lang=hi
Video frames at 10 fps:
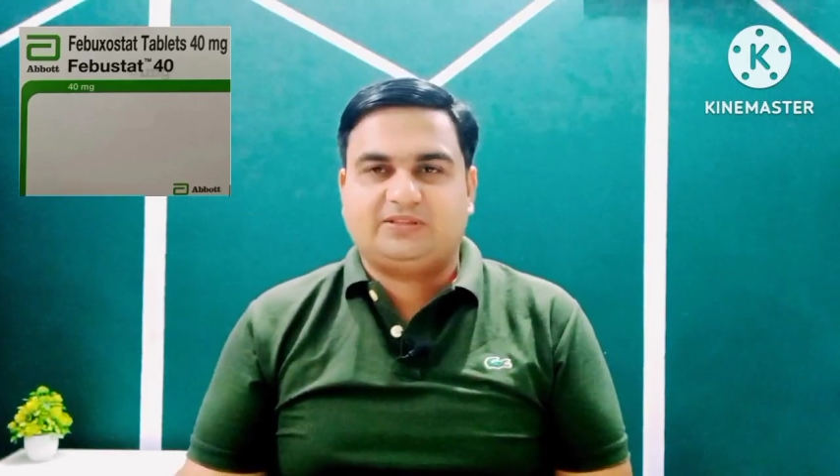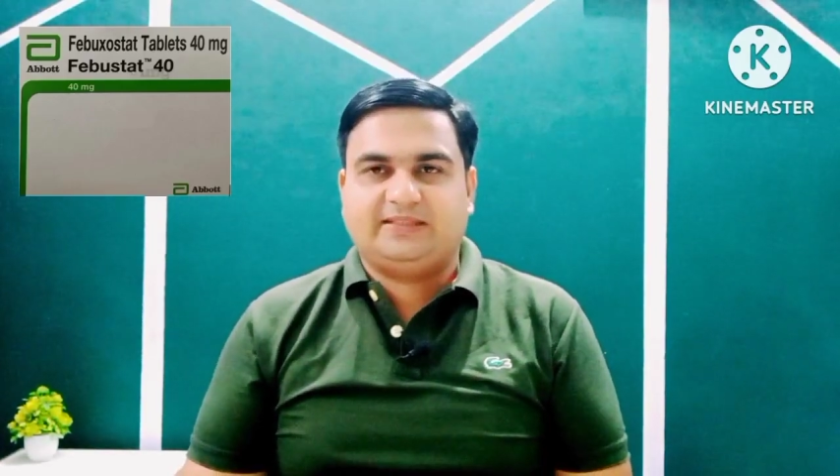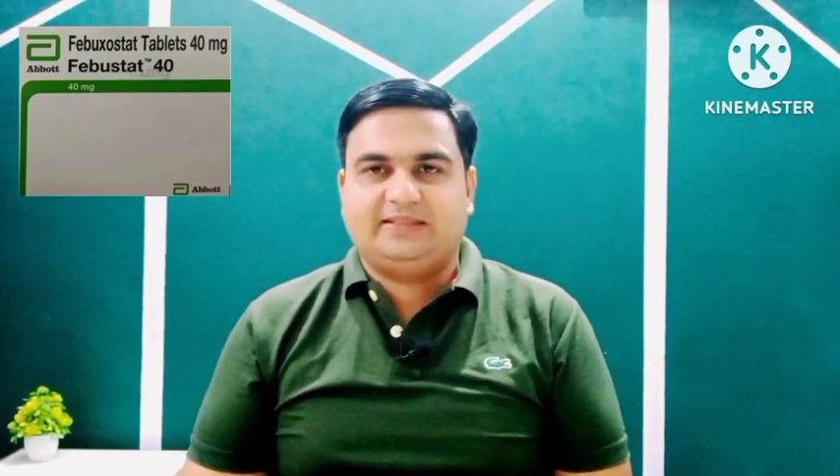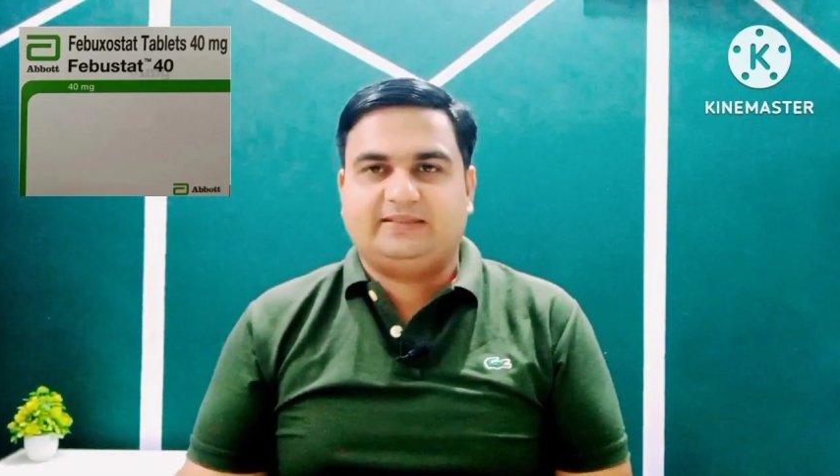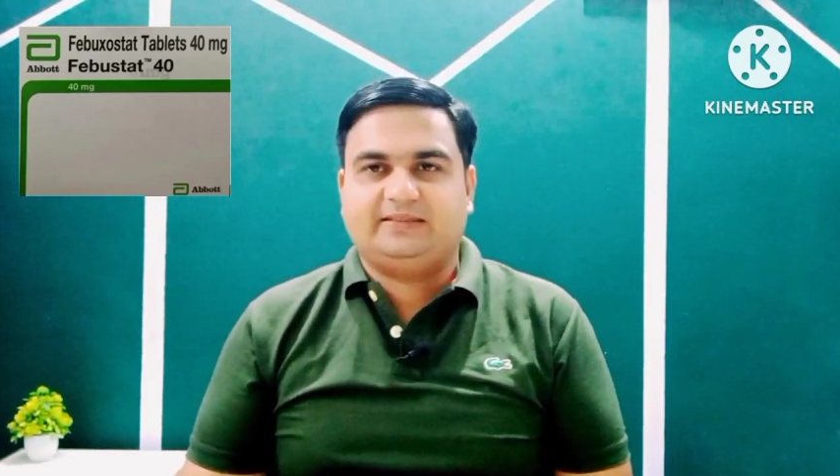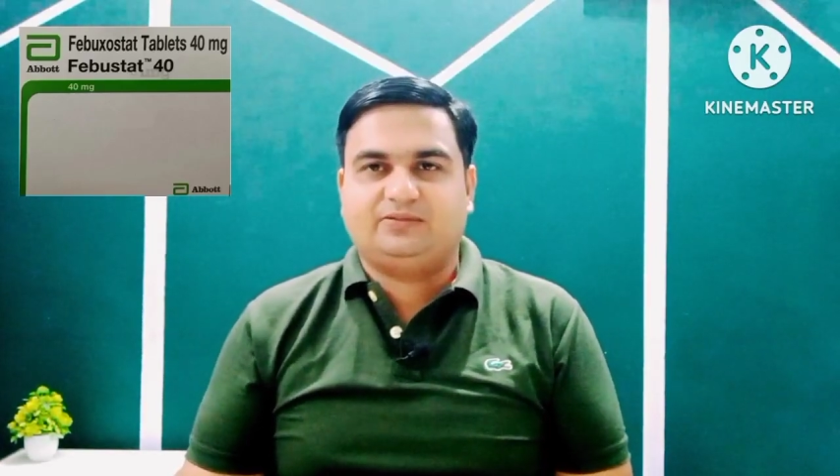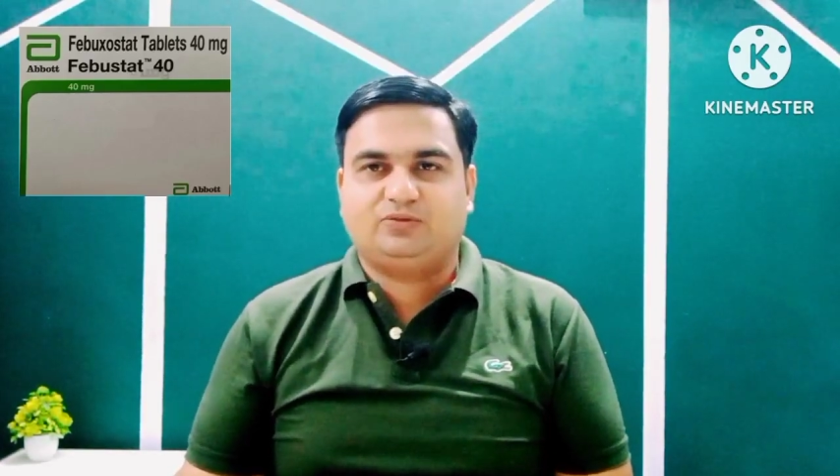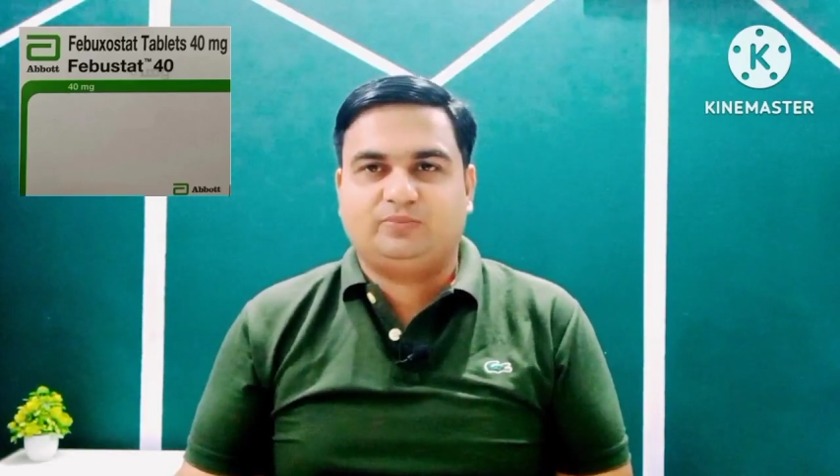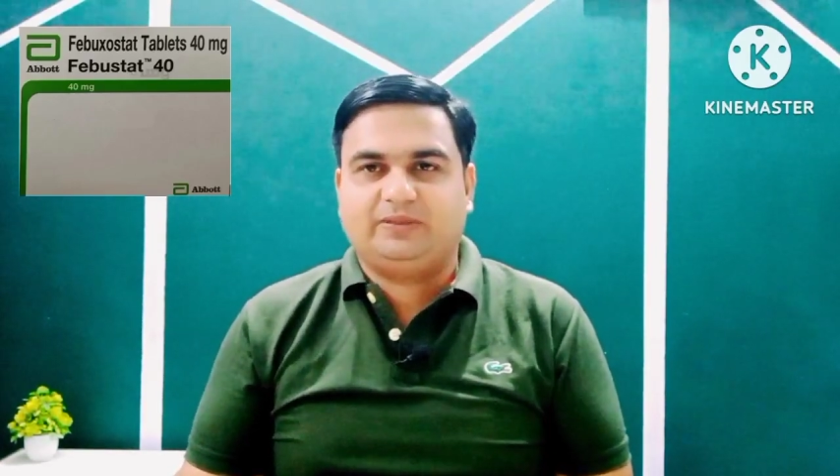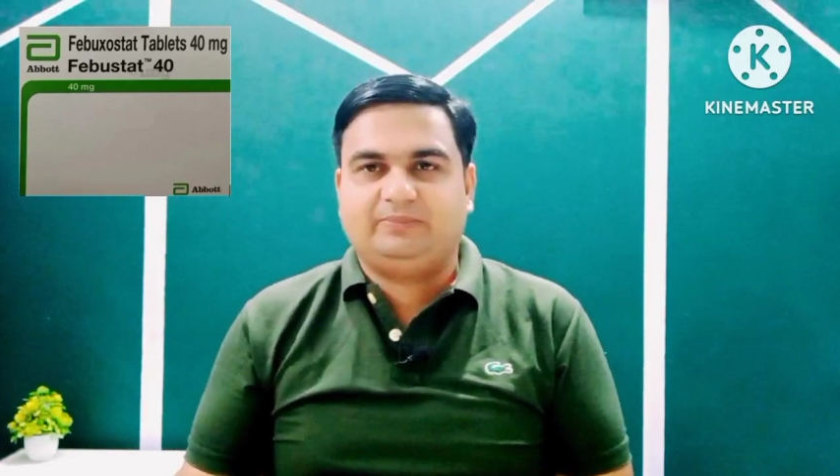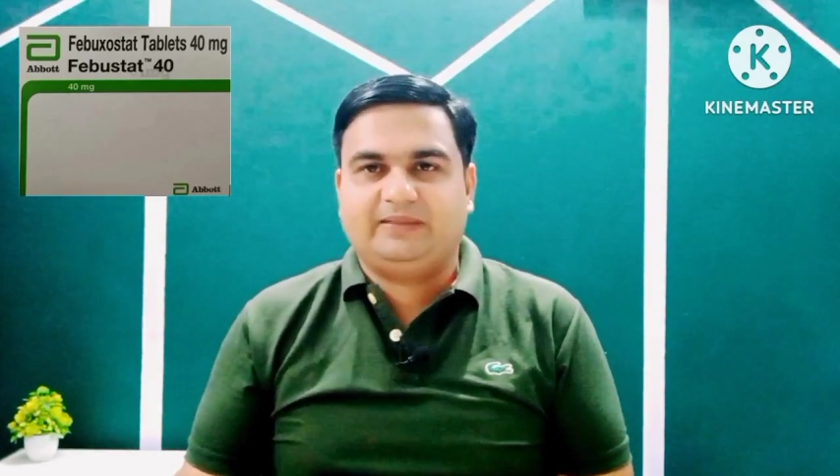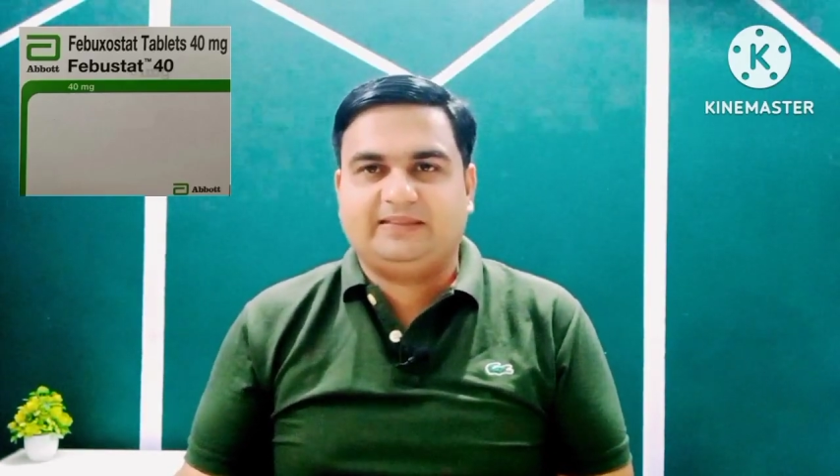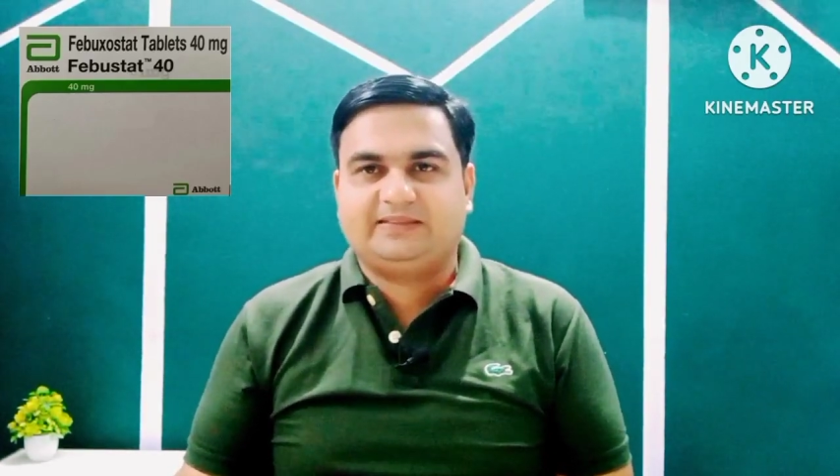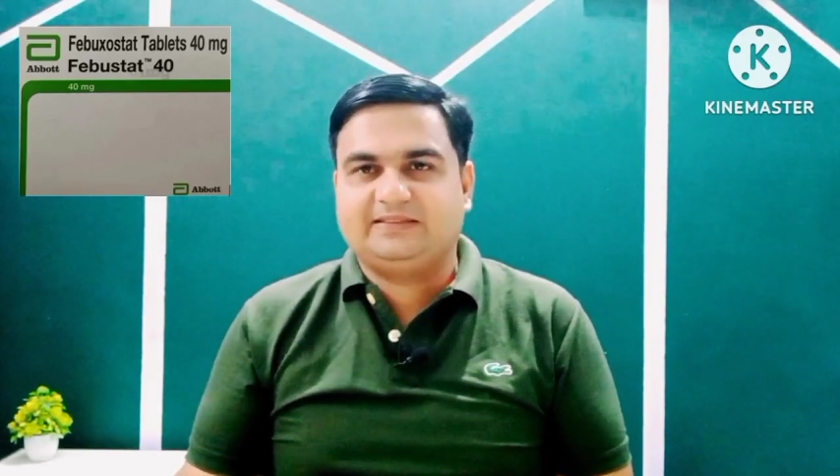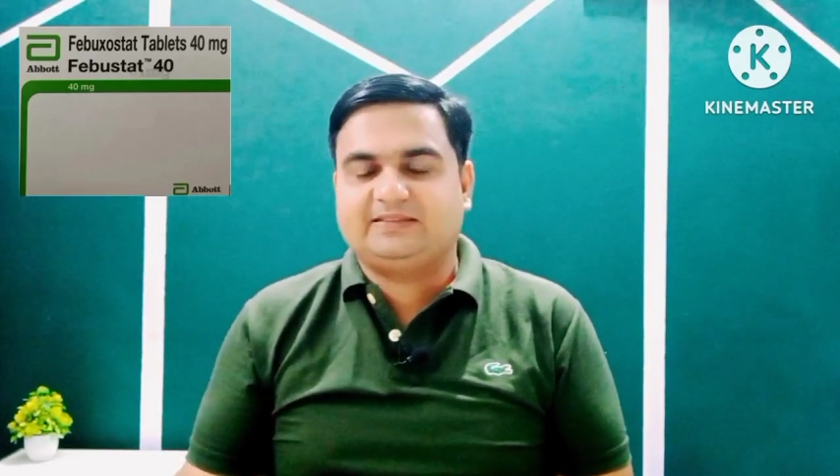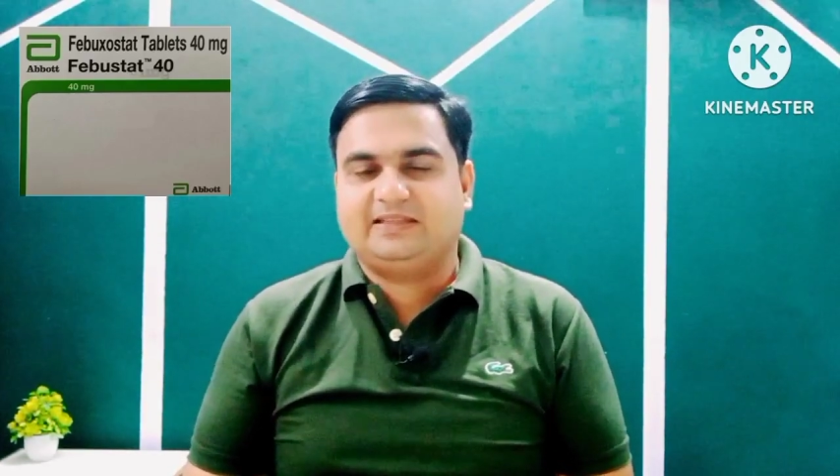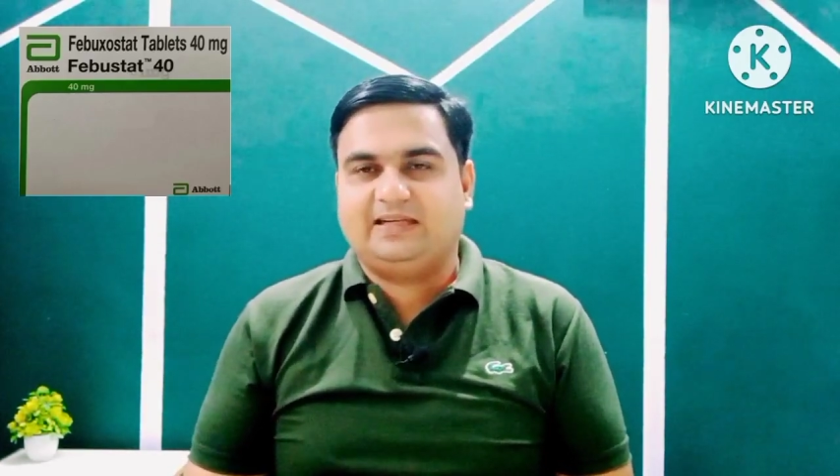के जो भी मेडिसिन